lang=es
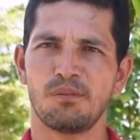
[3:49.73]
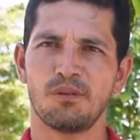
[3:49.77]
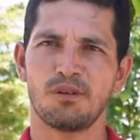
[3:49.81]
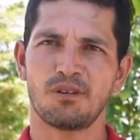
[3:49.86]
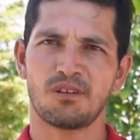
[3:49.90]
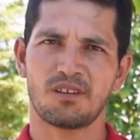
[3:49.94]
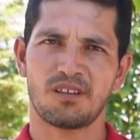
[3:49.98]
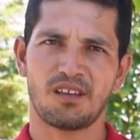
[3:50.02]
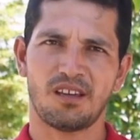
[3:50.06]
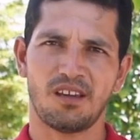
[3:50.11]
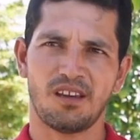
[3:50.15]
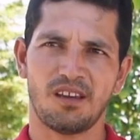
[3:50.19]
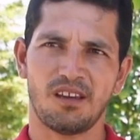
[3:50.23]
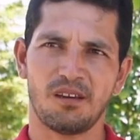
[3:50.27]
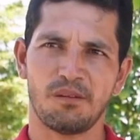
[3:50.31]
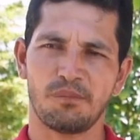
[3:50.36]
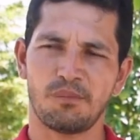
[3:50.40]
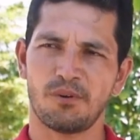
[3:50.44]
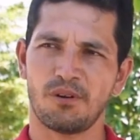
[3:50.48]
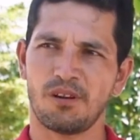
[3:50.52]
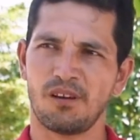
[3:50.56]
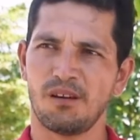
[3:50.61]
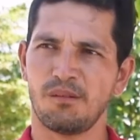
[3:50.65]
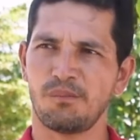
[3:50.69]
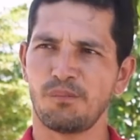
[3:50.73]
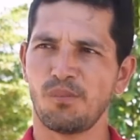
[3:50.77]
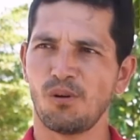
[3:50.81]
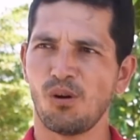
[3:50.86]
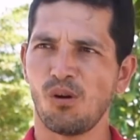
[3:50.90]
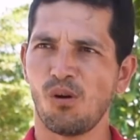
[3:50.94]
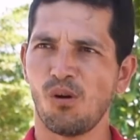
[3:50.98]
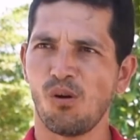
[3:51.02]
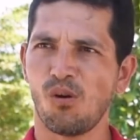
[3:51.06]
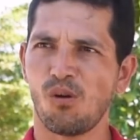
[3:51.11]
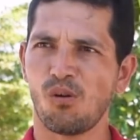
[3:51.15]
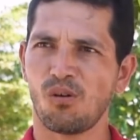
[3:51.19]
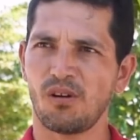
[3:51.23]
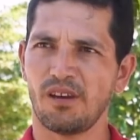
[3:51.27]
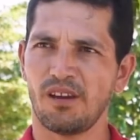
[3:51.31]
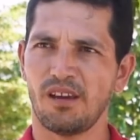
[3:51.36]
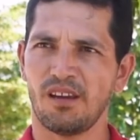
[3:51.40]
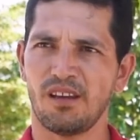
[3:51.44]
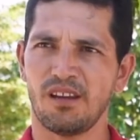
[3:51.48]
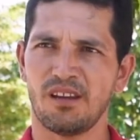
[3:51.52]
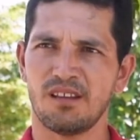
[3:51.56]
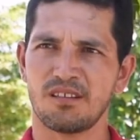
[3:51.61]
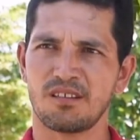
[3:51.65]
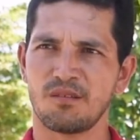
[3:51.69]
porque por ejemplo
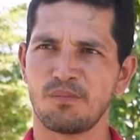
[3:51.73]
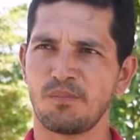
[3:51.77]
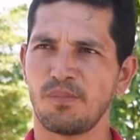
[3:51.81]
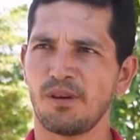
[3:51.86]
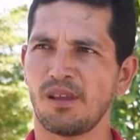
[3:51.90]
en ese